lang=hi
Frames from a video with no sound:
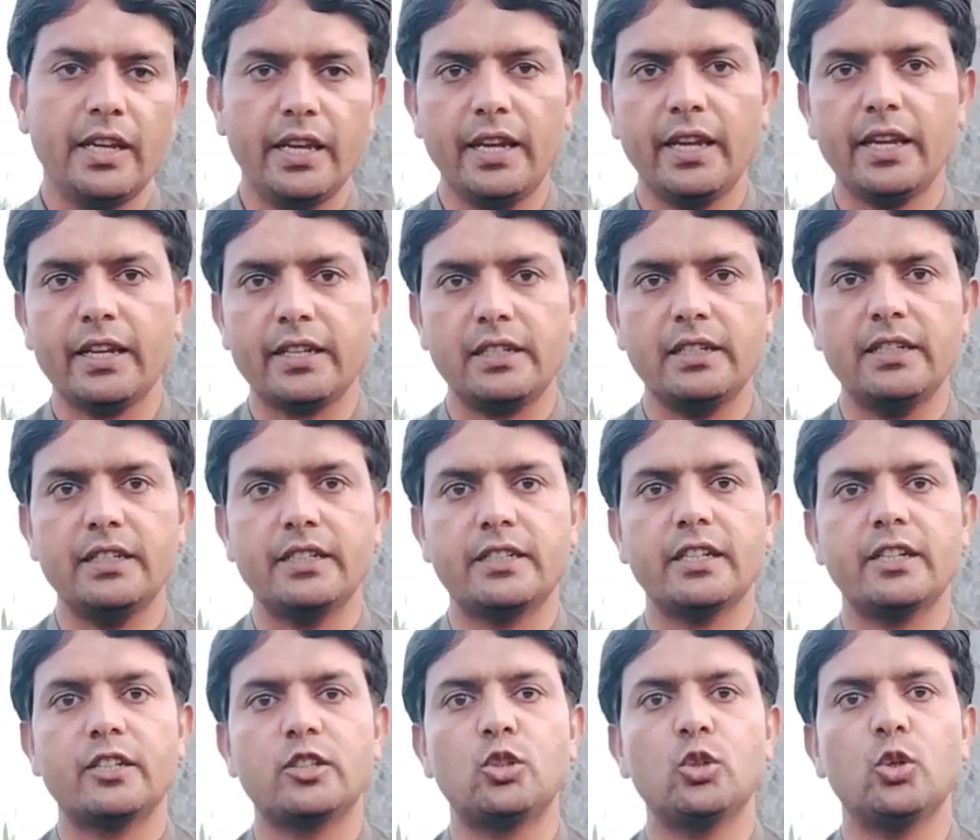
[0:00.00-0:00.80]
एक
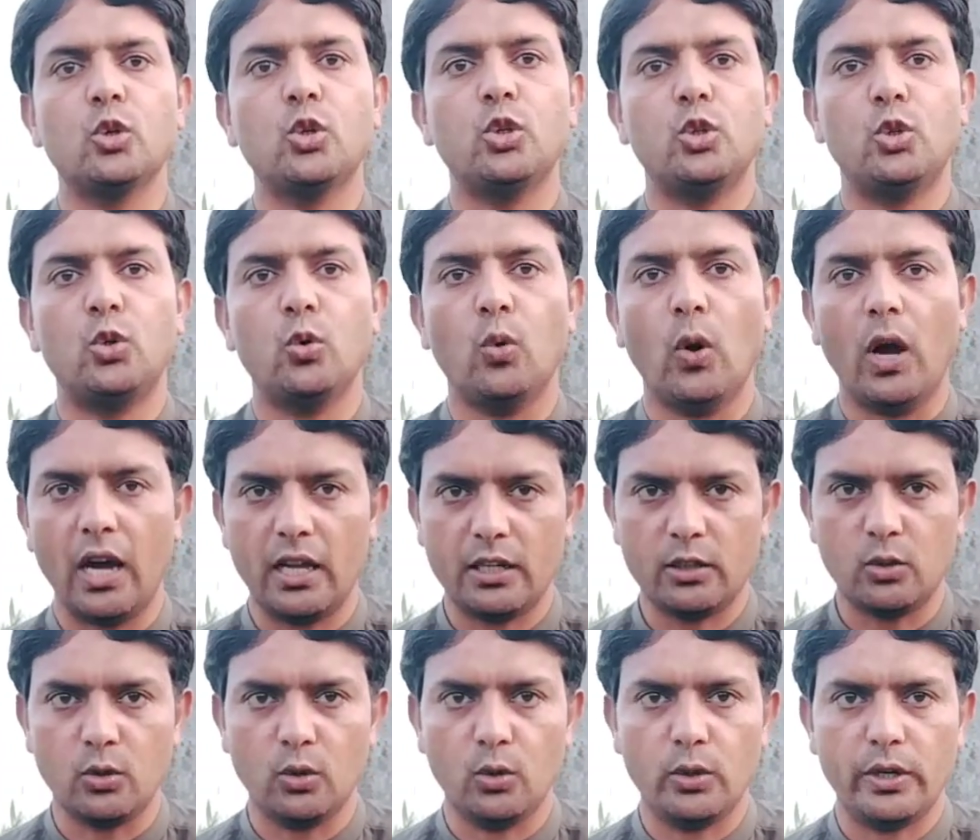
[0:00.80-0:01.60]
लीटर जो
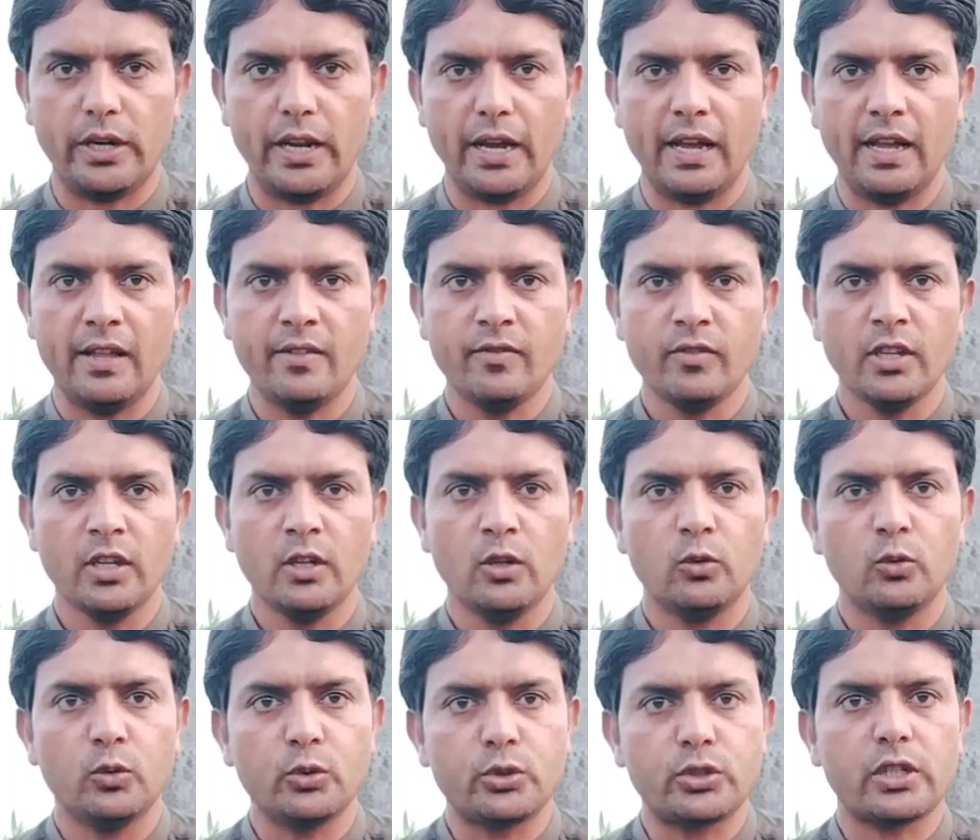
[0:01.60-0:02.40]
डुआल गोल्ड है
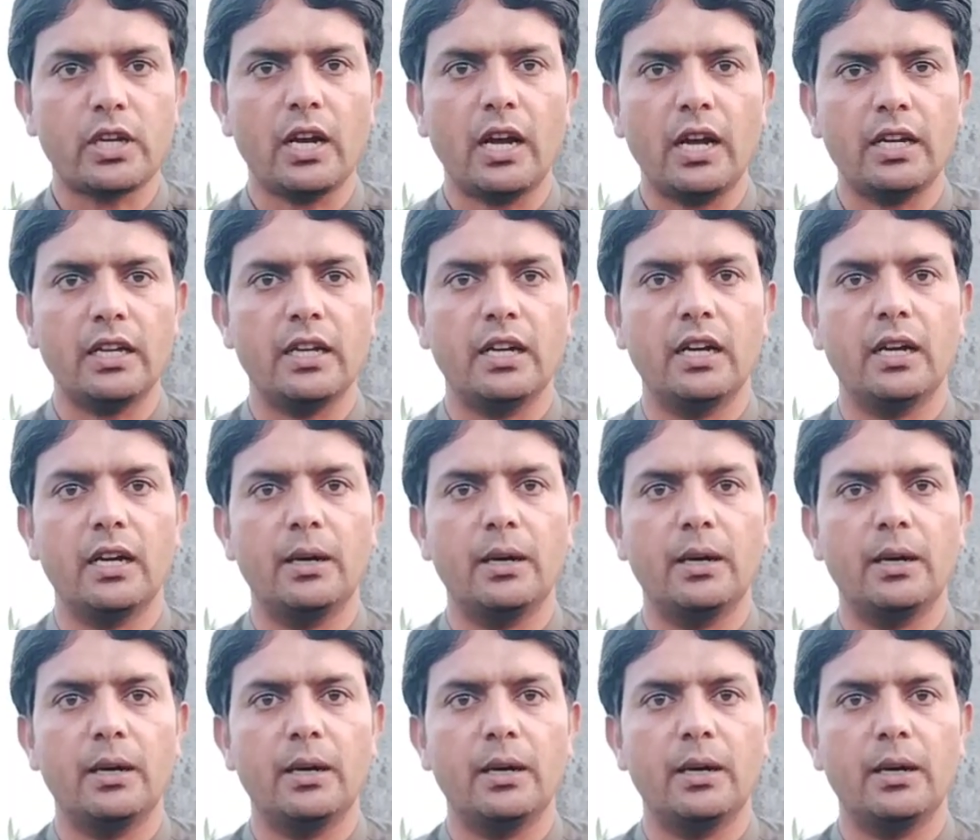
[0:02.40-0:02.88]
उसका